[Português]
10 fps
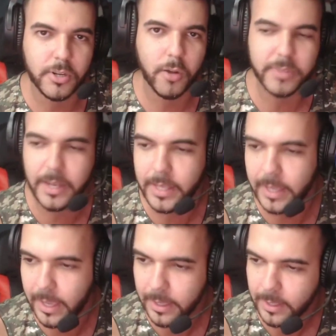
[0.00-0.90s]
não tem
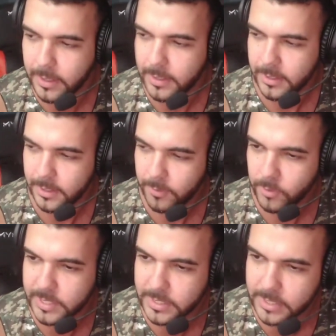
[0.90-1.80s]
ninguém.
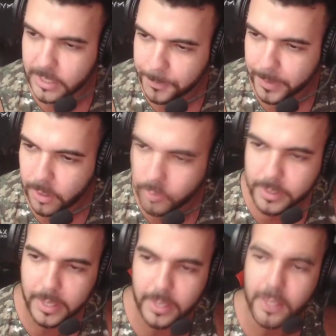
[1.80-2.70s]
Você está esperando
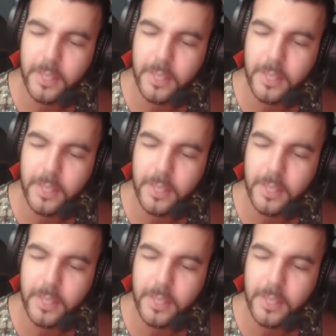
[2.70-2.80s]
quem?